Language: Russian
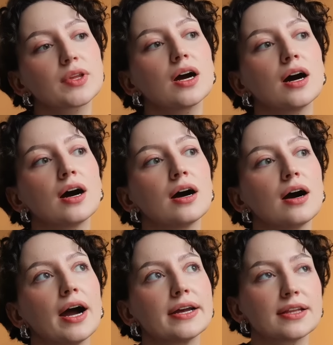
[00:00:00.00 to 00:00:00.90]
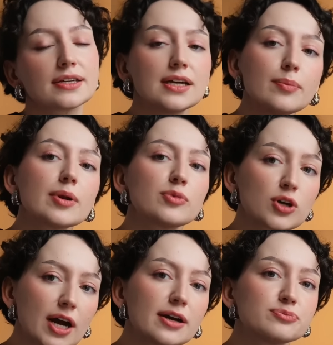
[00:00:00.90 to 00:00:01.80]
а, а иногда прям
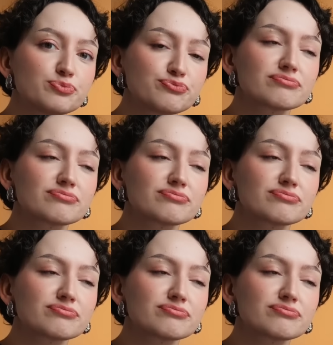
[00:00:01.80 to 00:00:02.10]
такая